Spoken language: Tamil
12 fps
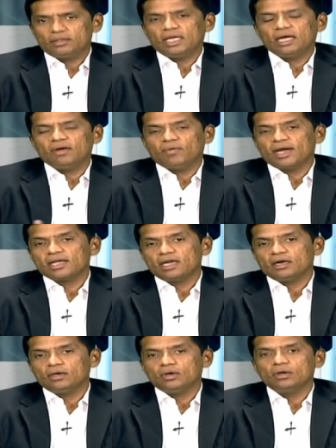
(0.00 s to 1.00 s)
எங்கே
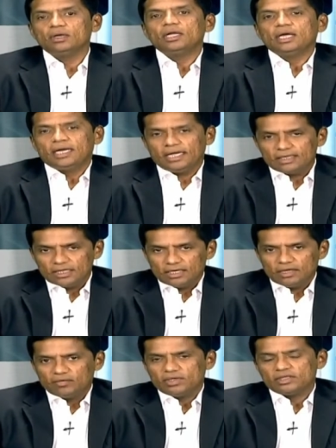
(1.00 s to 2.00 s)
வாங்கினாங்களோ எந்த
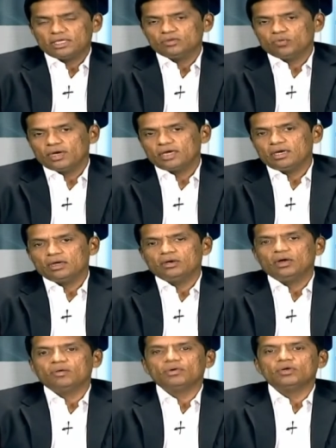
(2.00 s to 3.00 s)
நிறுவனத்துலேருந்து
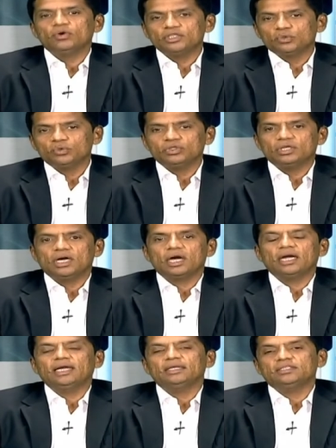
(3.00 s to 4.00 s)
வாங்கினாங்களோ அவங்க நோட்டீஸ்
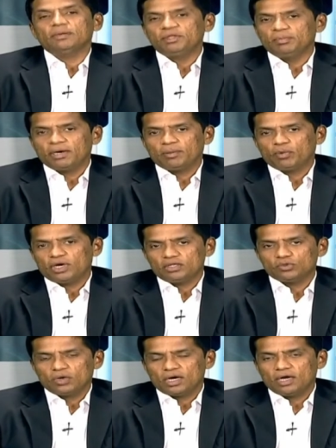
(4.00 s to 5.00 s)
கொடுத்துருக்காங்க ஜப்தி பண்ண
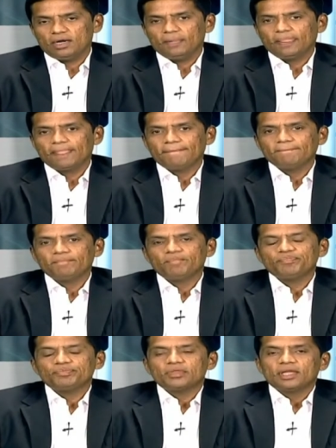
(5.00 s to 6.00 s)
போகிறேன்னு சொல்கிறாங்க
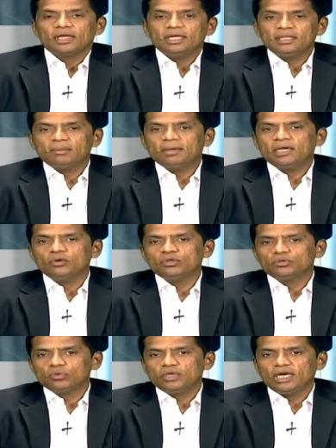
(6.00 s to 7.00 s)
இந்த மாதிரி ஒரு
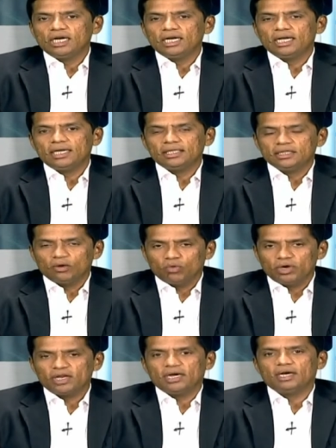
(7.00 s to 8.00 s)
சூழ்நிலையில் இந்த
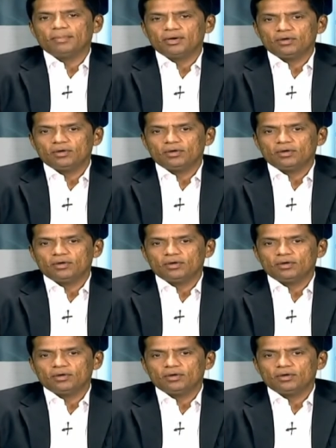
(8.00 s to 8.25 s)
ஓனர் என்ன